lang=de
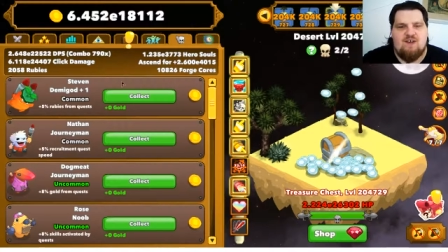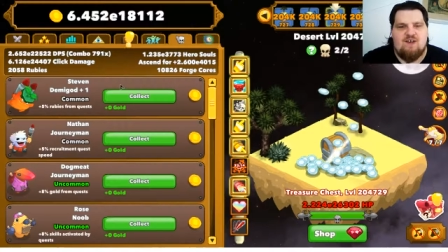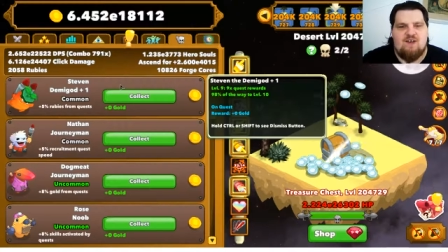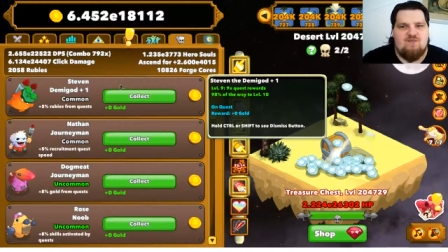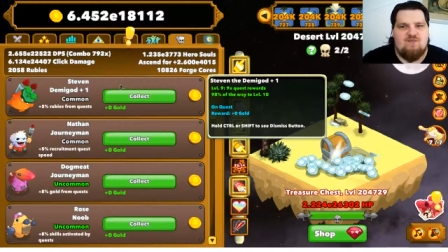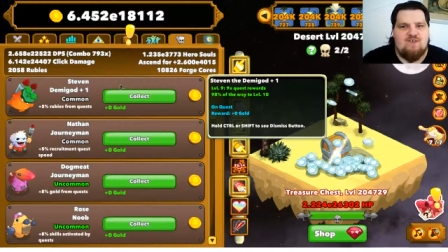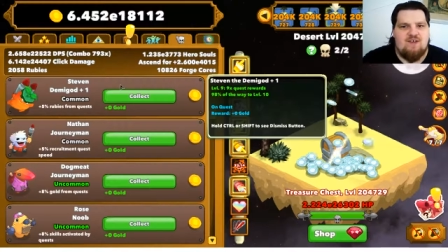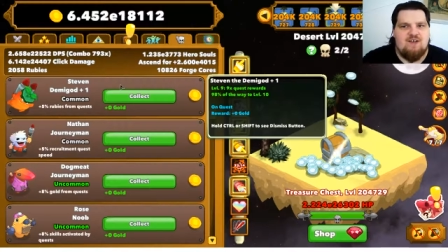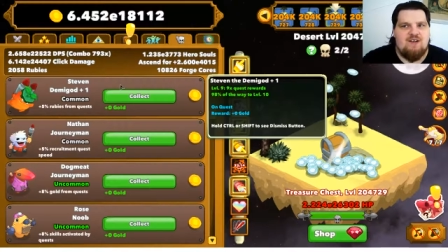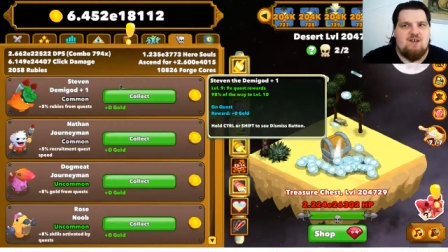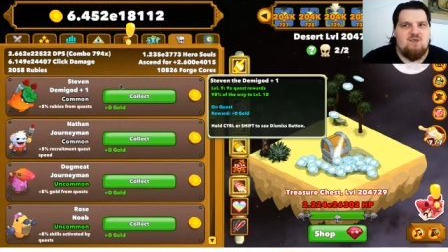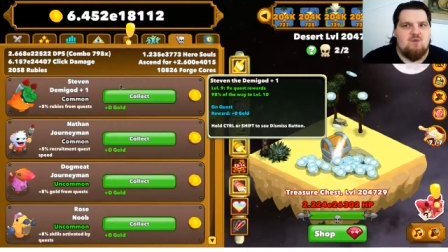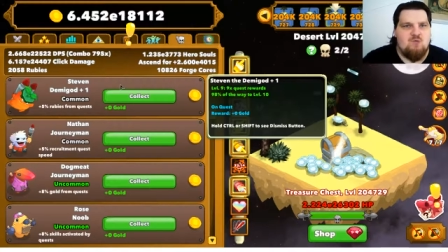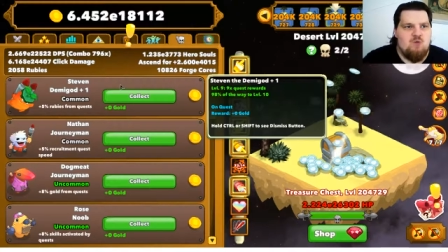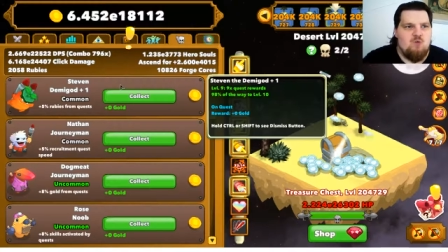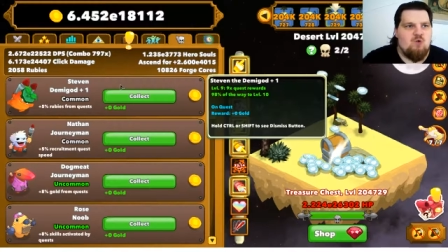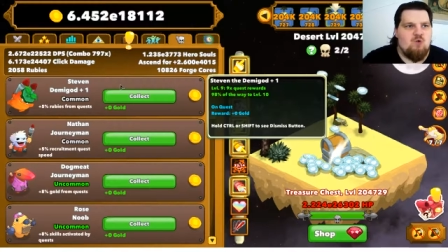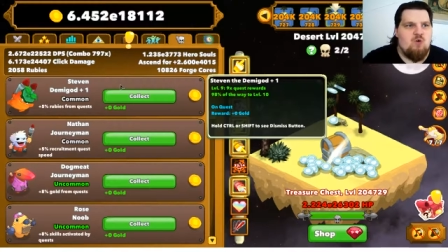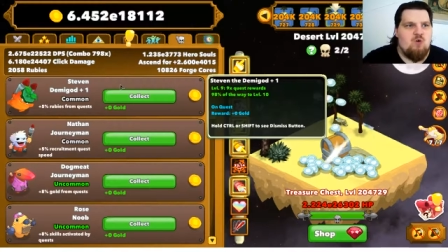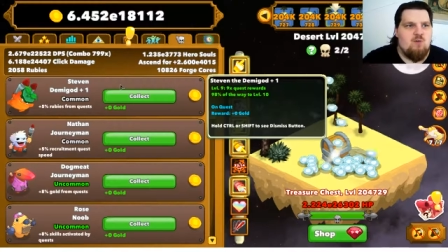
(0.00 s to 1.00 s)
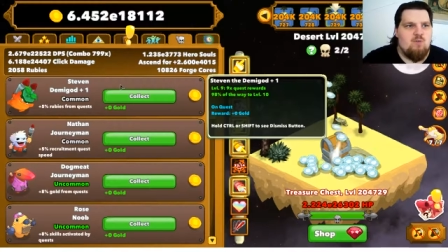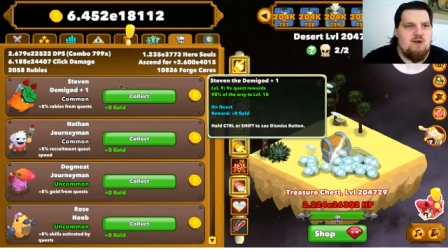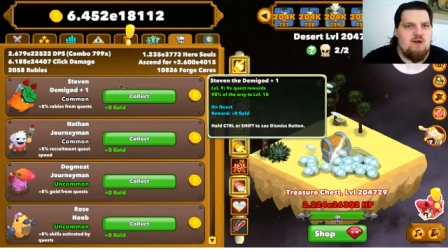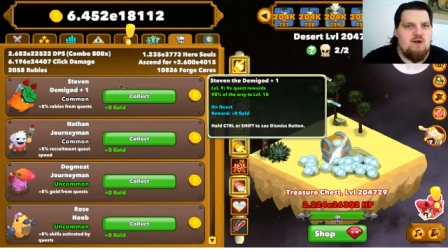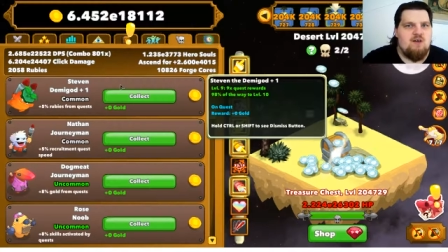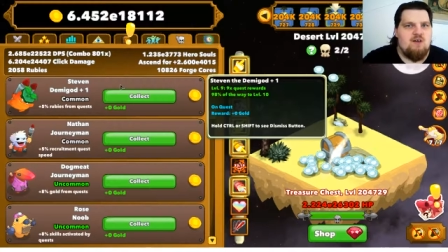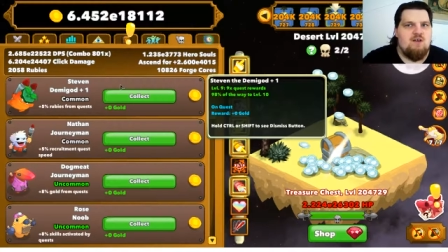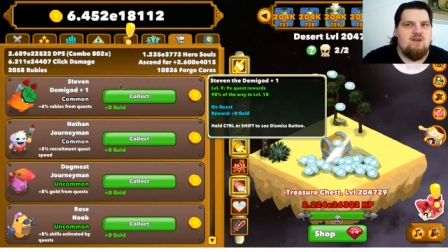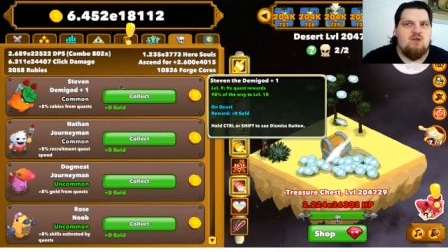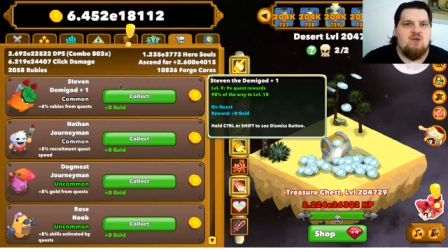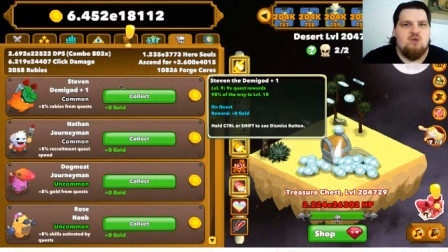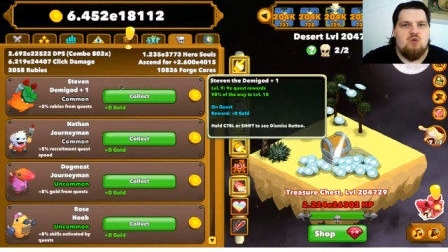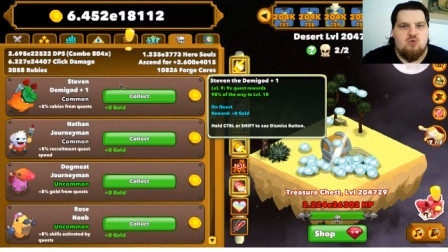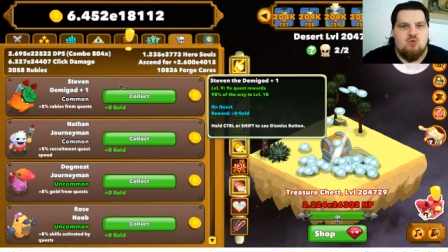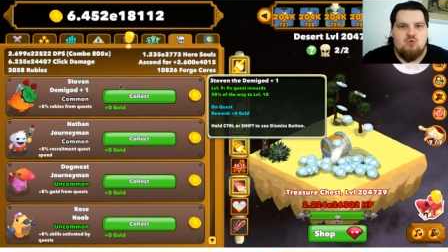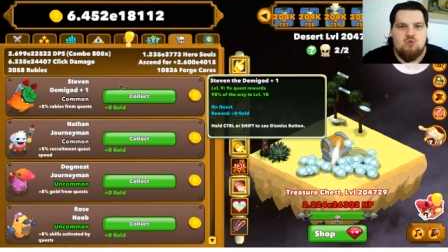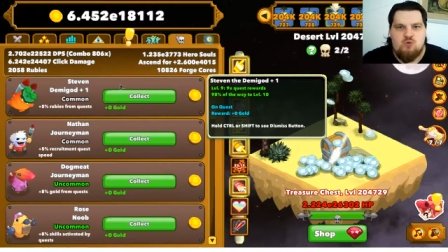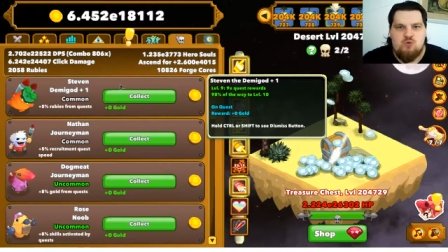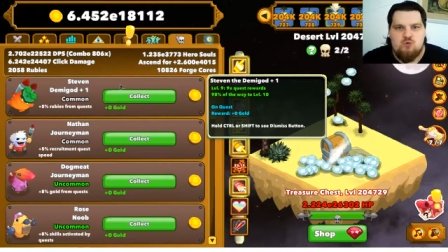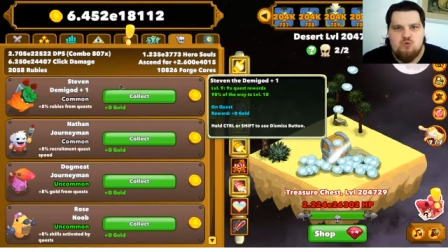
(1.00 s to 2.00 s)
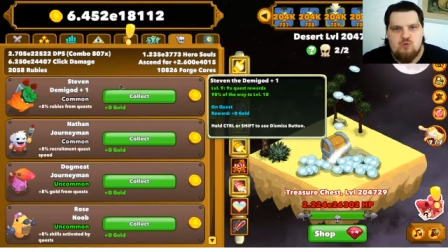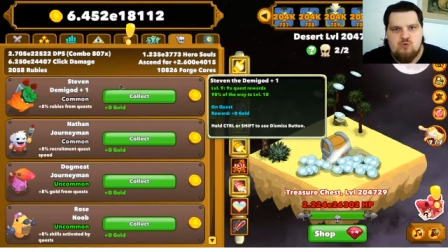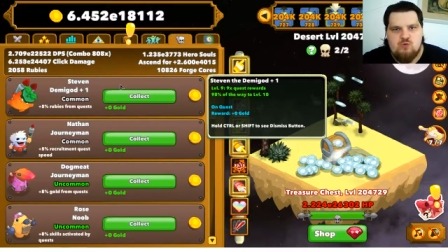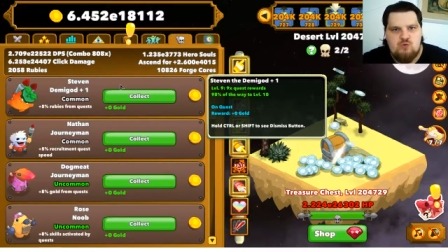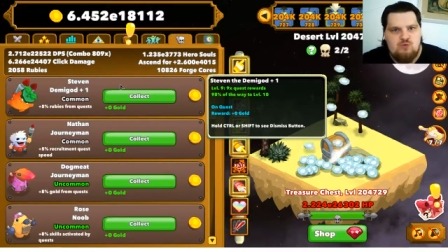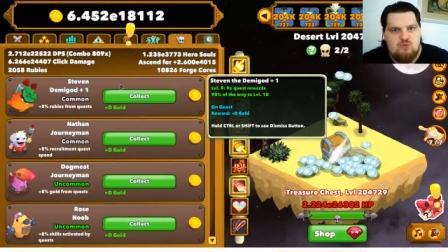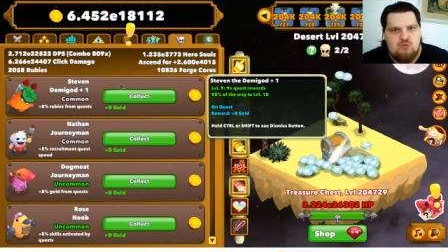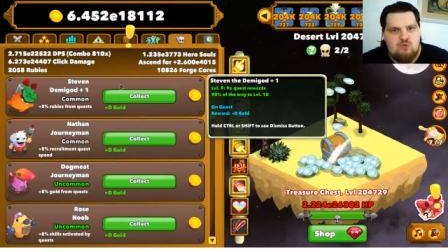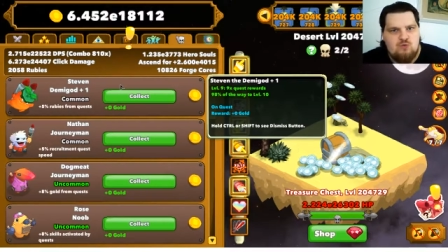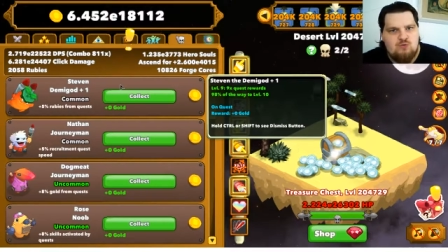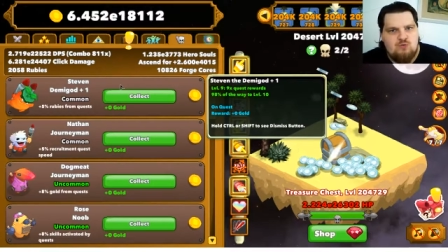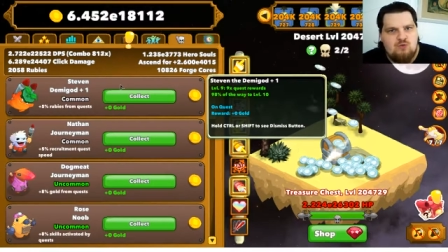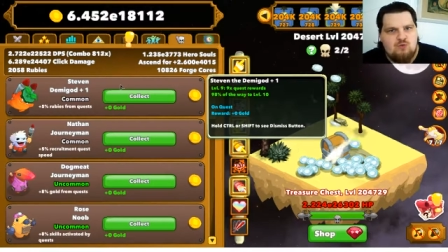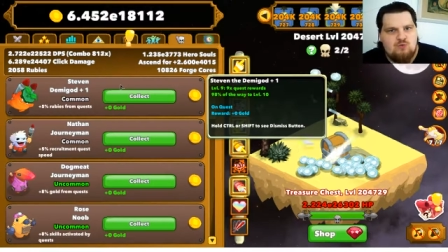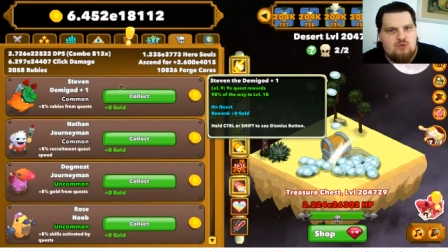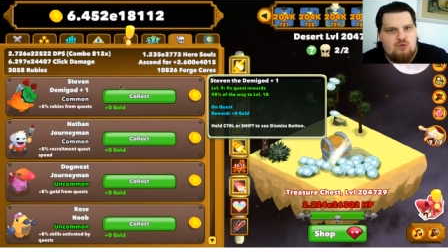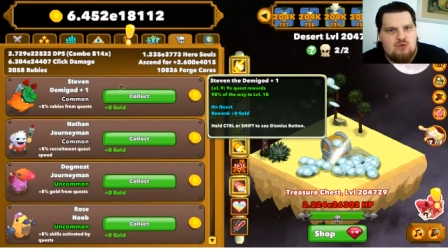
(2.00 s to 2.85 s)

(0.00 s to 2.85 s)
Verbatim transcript: Das wären dann 0,00000,